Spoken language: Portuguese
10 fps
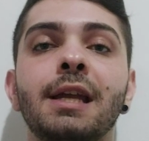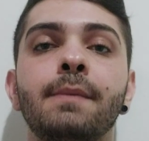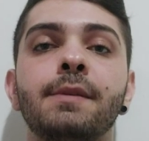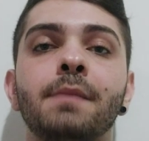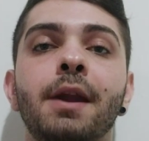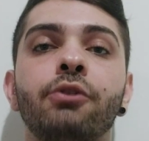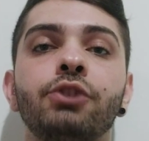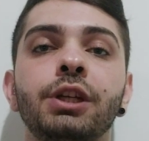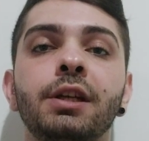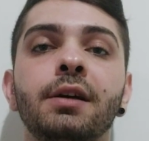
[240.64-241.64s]
equipe
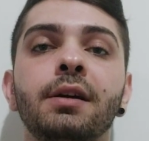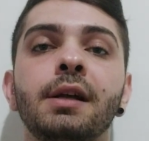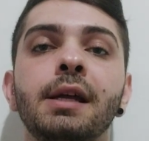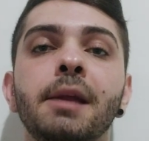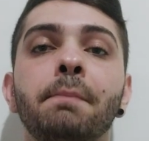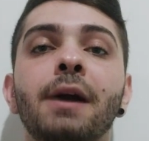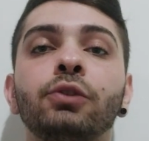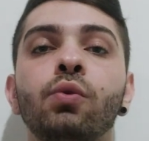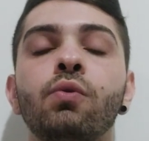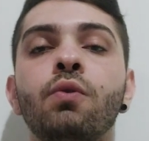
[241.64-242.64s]
esmeraldina,
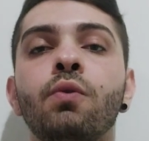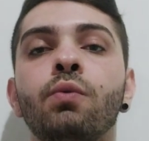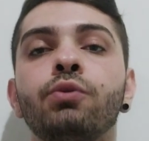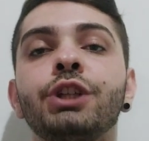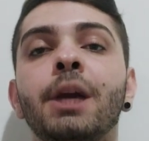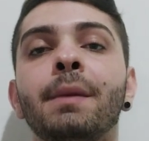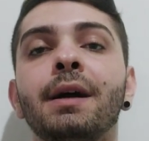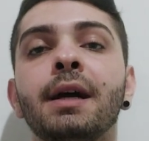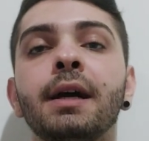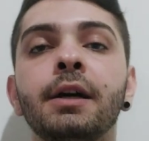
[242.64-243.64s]
empatou com o
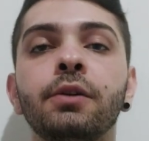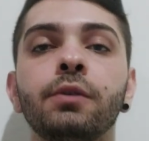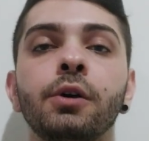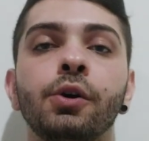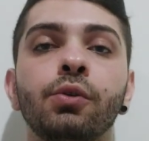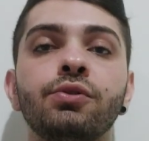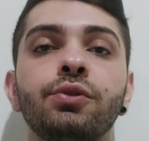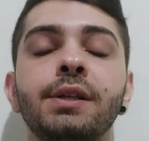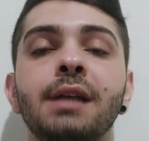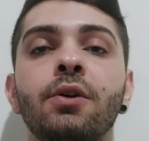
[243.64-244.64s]
Germancano, os
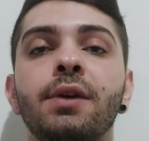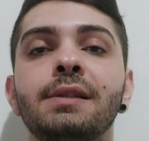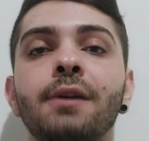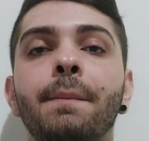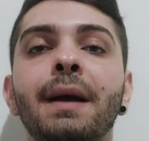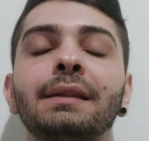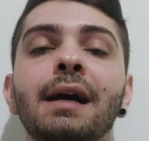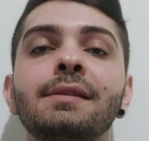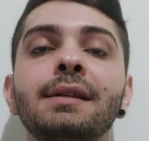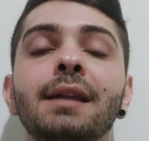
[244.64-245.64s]
dois agora estão
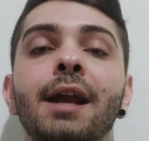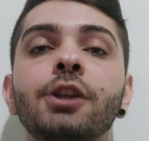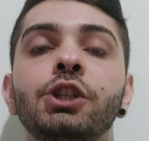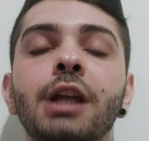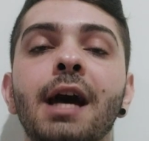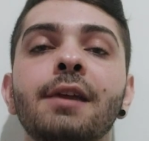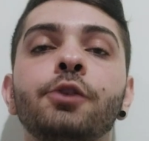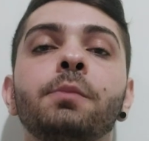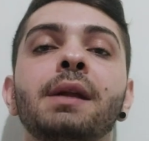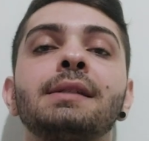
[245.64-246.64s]
empatados ali na artilharia
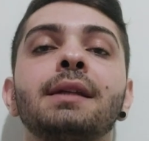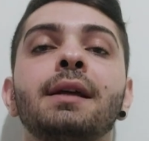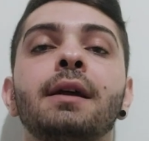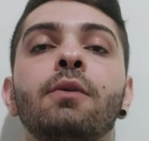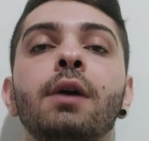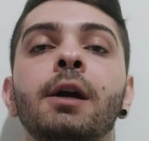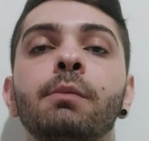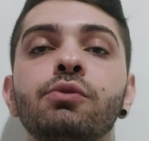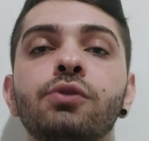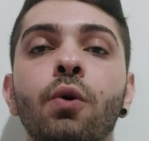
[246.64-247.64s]
do Brasileirão,
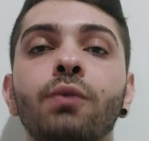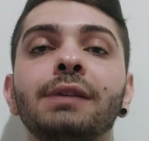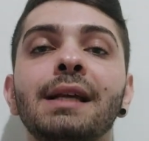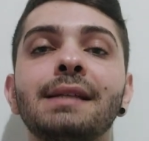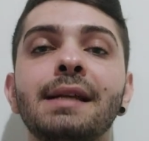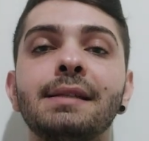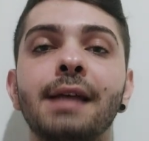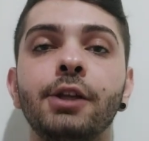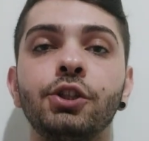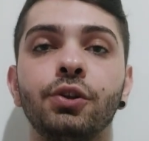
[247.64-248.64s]
ambos com
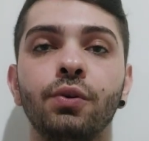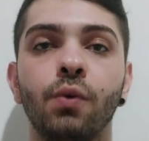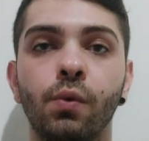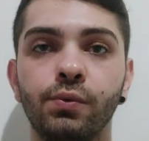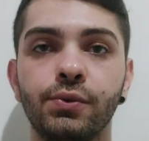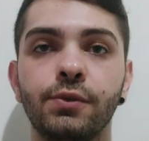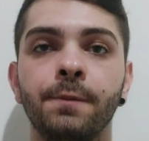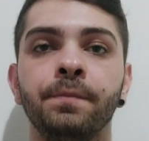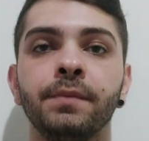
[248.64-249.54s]
17 gols.